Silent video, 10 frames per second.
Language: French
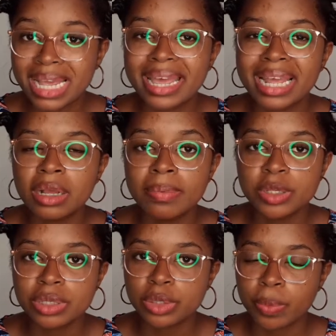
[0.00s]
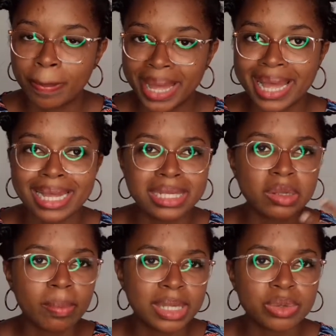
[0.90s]
à regarder comment est ça se passe,
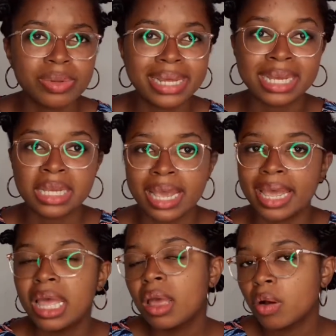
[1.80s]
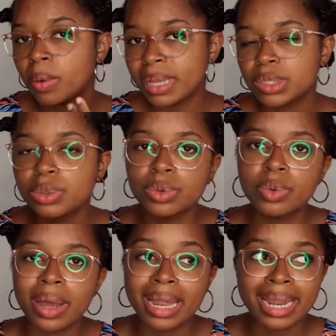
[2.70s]
comment est-ce que l'écrit est, comment est-ce que
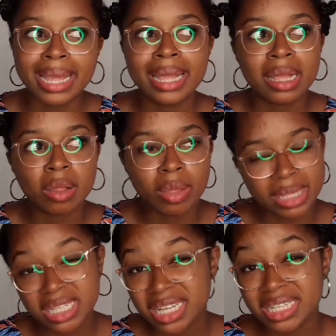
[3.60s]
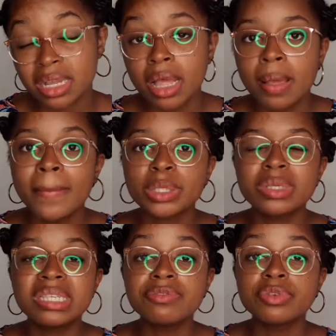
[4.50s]
l'oral est, etc., Parce que
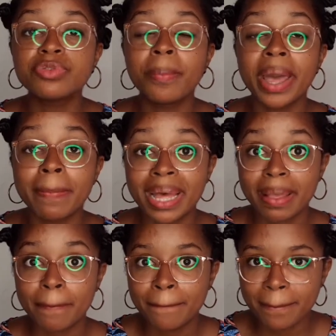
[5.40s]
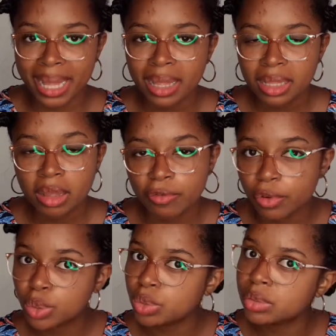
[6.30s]
si vous ne vous préparez pas en
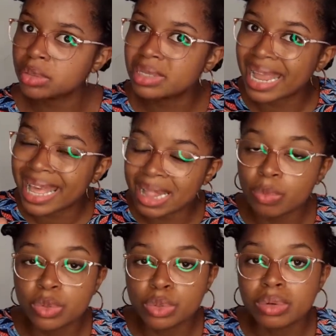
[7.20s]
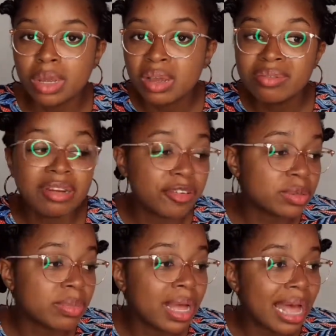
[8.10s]
fonction des quatre modules, vous allez
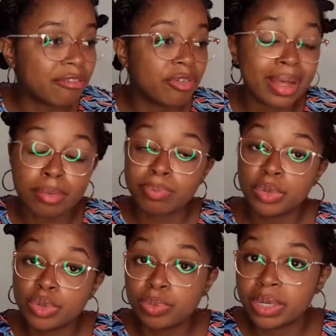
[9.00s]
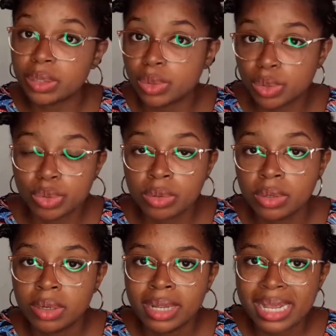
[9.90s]
forcément avoir plus de points dans un seul.
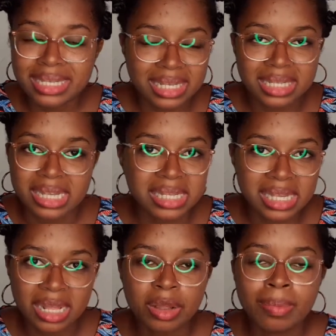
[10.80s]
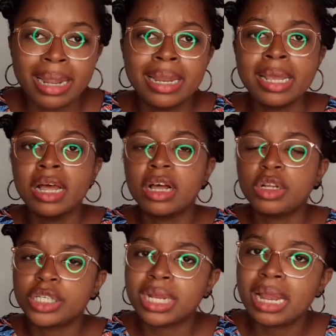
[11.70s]
Et c'est ce qui est normal. En
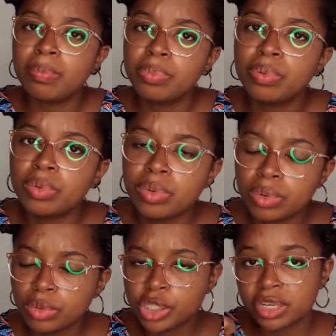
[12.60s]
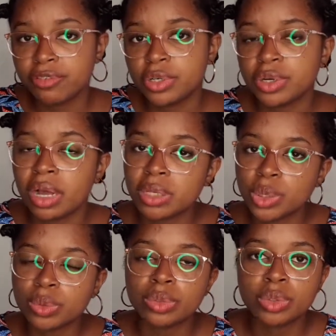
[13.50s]
général, pour le shrift, le
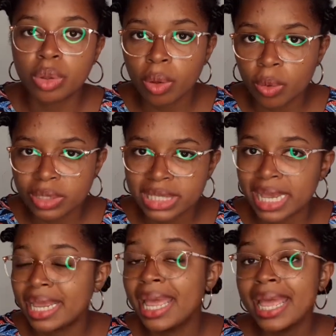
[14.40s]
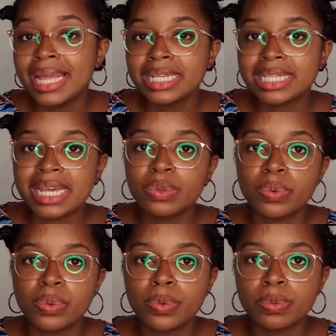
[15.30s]
Ausdruck, ce qu'on conseille, c'est
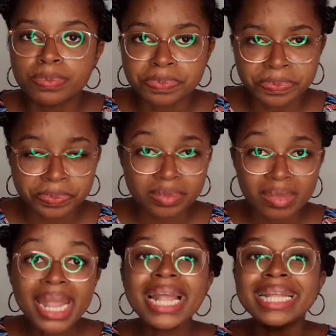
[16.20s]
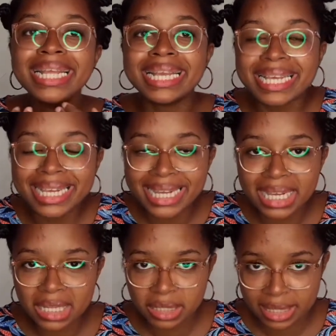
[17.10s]
de
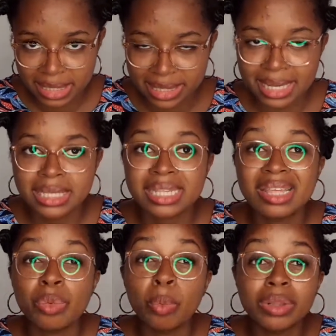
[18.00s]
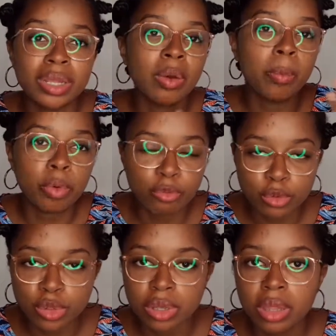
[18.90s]
d'écrire des textes et de montrer au
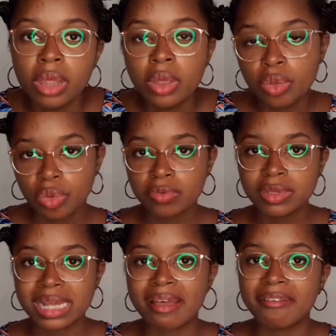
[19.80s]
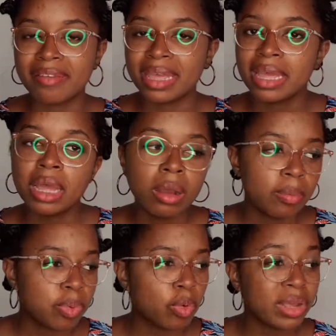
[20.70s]
professeur que vous avez
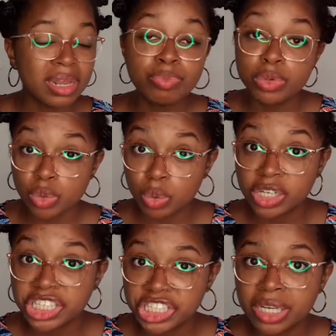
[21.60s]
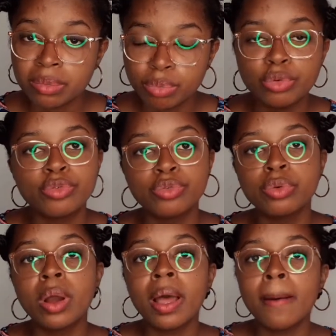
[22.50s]
pour qu'il puisse corriger pour vous.
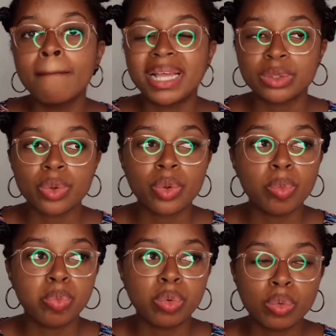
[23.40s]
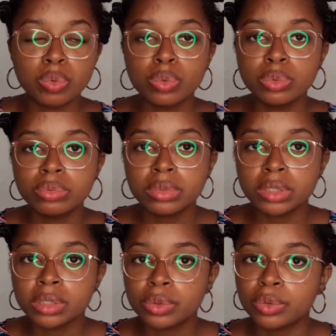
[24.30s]
Parce que beaucoup
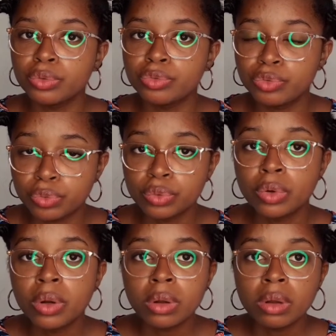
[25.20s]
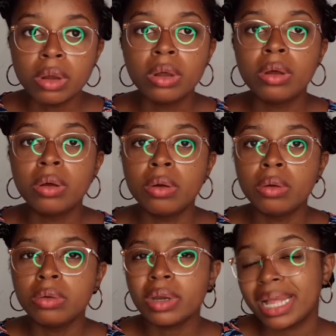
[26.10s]
d'entre vous,
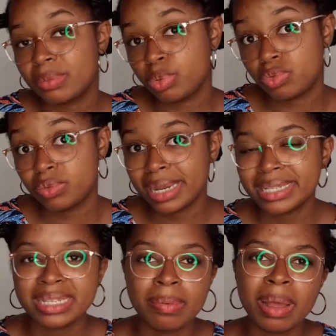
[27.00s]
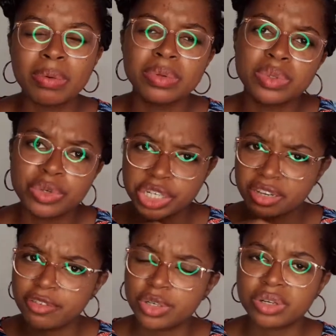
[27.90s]
euh, ratent beaucoup les examens à cause de
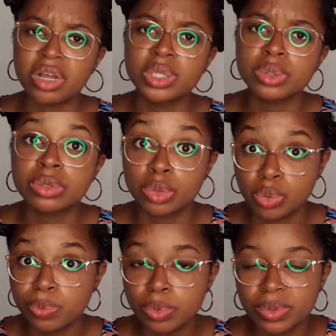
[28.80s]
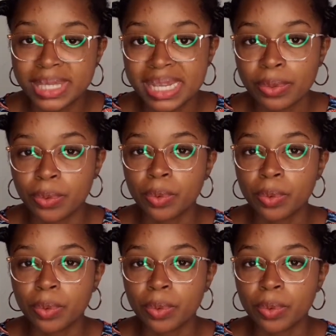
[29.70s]
Schriftliche surtout pour le C1.